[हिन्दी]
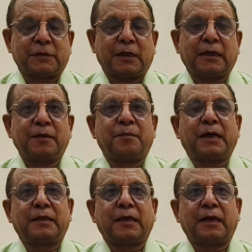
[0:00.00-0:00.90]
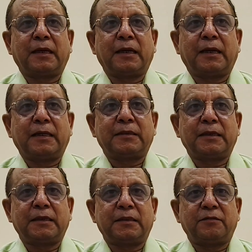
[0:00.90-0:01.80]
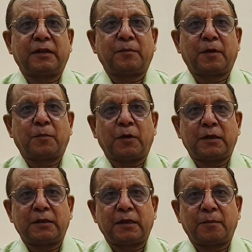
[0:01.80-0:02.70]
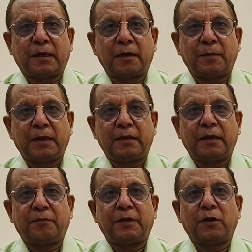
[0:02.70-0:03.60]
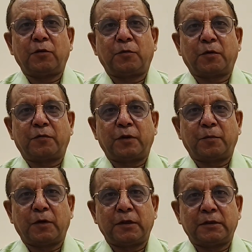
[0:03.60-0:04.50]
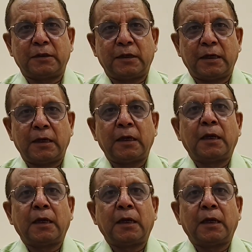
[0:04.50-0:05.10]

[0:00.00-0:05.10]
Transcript: आज हम बात करेंगे एल की जीवन अमर पॉलिसी के बारे में ये विदाउट प्रॉफिट पॉलिसी है